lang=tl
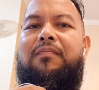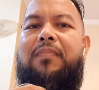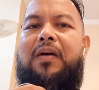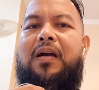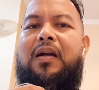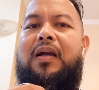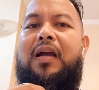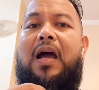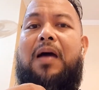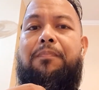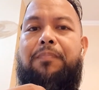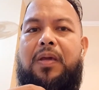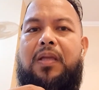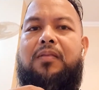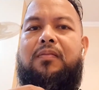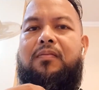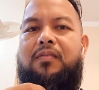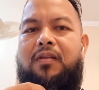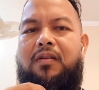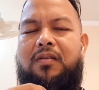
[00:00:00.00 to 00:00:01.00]
pagkapit
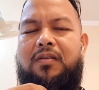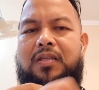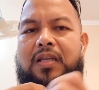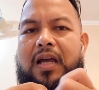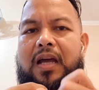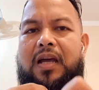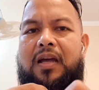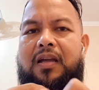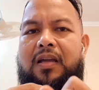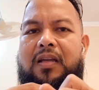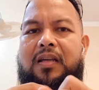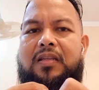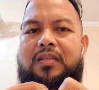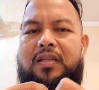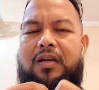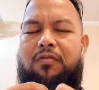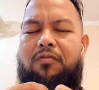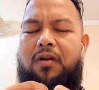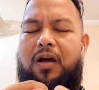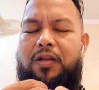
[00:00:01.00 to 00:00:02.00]
no sa
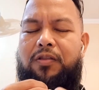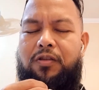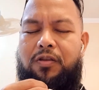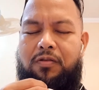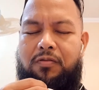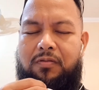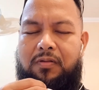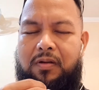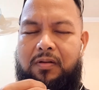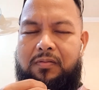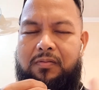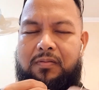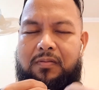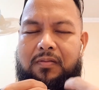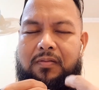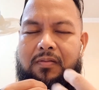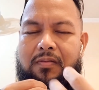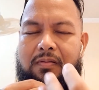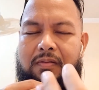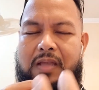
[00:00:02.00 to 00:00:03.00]
sa kung ano yung
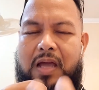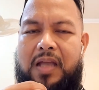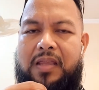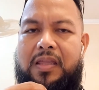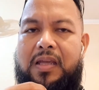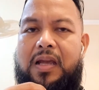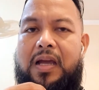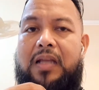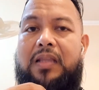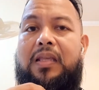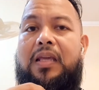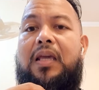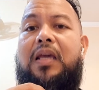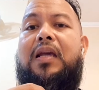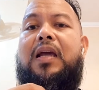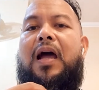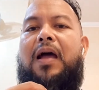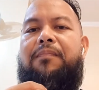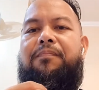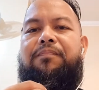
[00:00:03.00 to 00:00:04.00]
dating
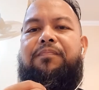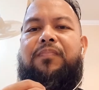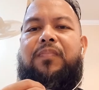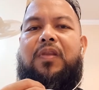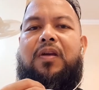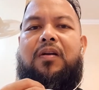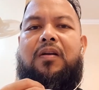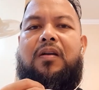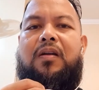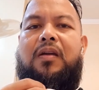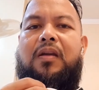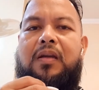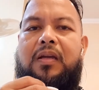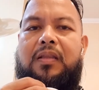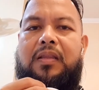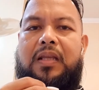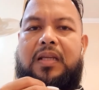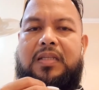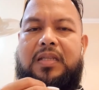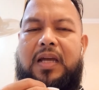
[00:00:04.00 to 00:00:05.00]
adhika no
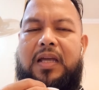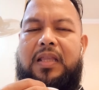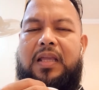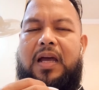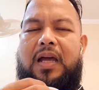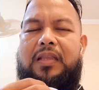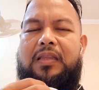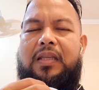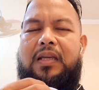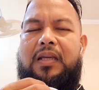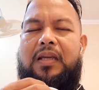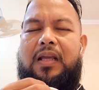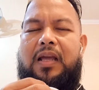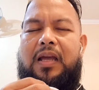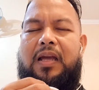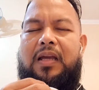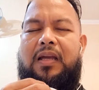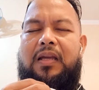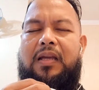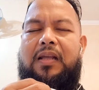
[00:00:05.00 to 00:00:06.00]
na sana ating
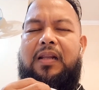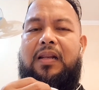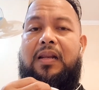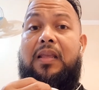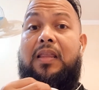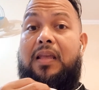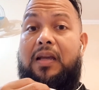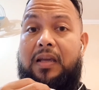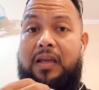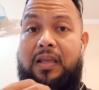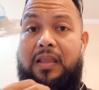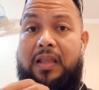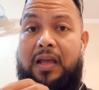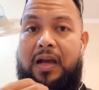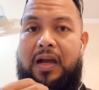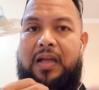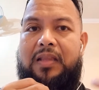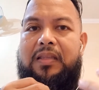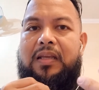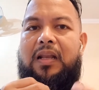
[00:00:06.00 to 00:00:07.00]
uh, linangin
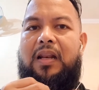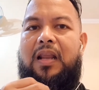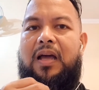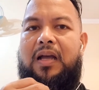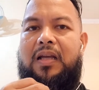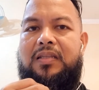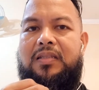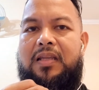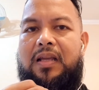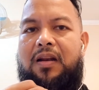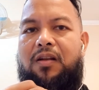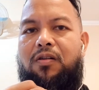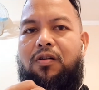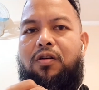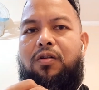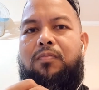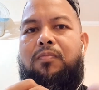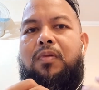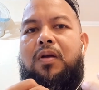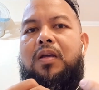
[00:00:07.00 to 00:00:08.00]
ang ating lakas ng
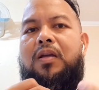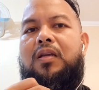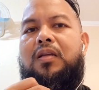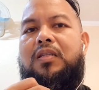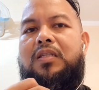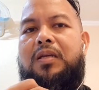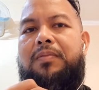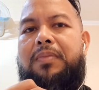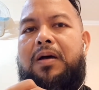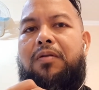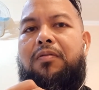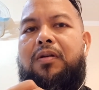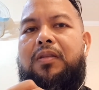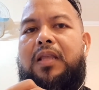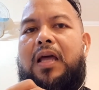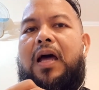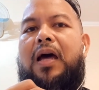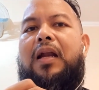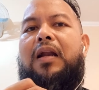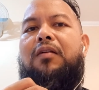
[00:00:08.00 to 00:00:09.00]
loob sa bawat
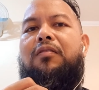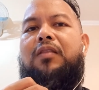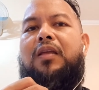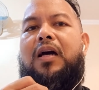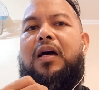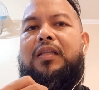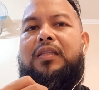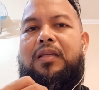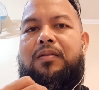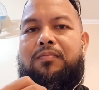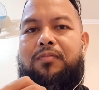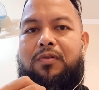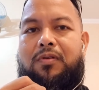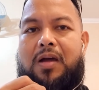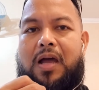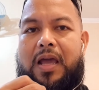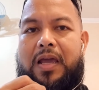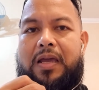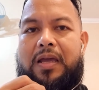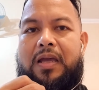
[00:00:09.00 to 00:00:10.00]
araw ng ating
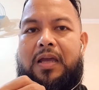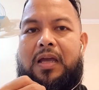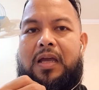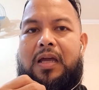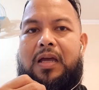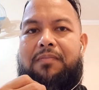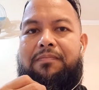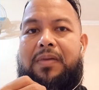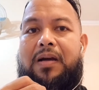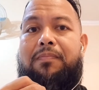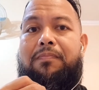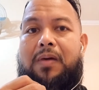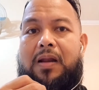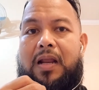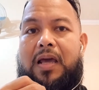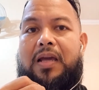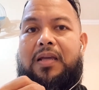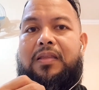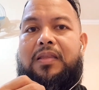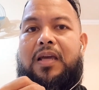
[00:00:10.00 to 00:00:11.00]
buhay.
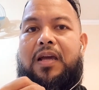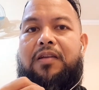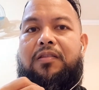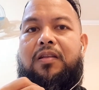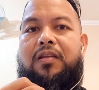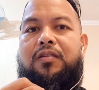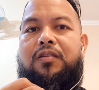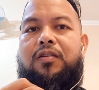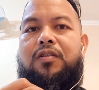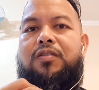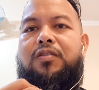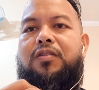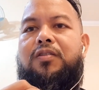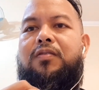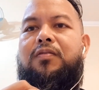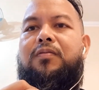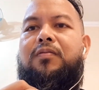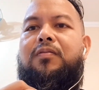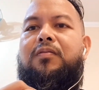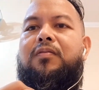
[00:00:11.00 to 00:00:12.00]
Pagpalain tayo ng Diyos.